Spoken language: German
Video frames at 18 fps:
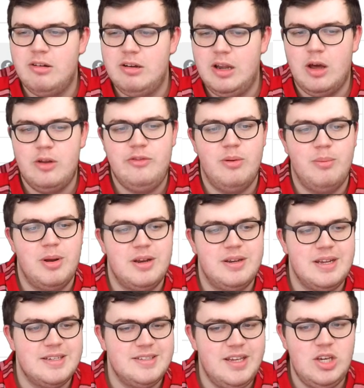allowed for
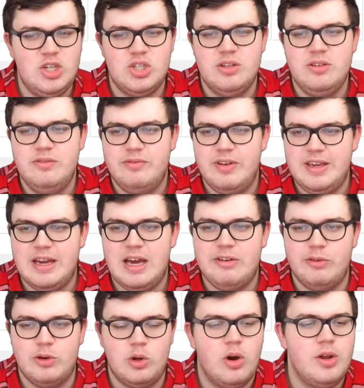monetization? Welche Art
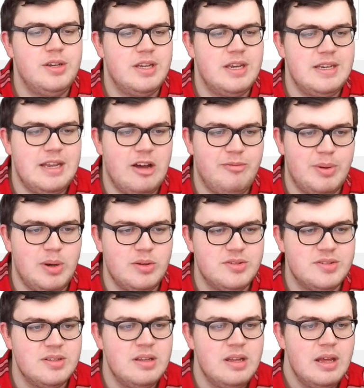von Content darf man
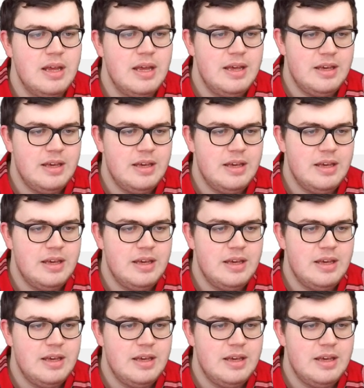nutzen?